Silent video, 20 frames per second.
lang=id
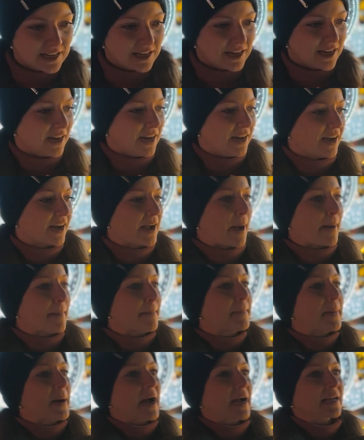uh,
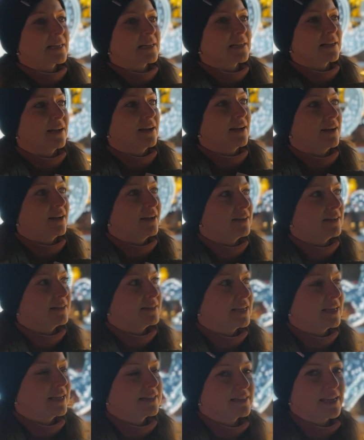gampang uh,
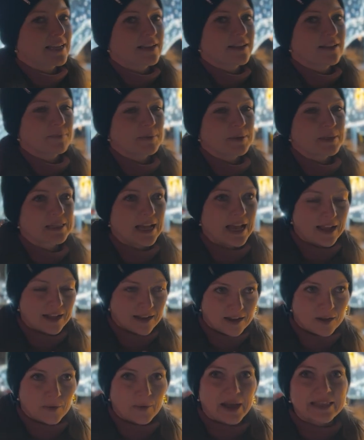di,
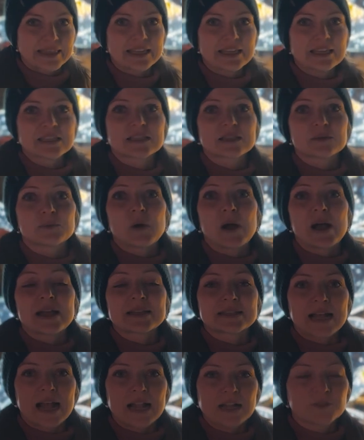bisa lewati
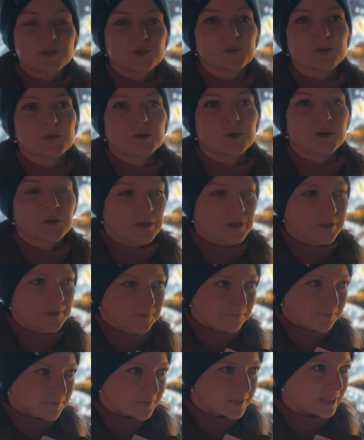semua salju.
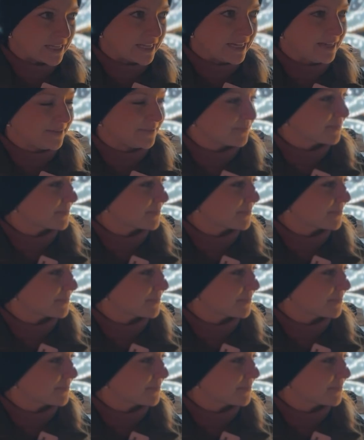Dia,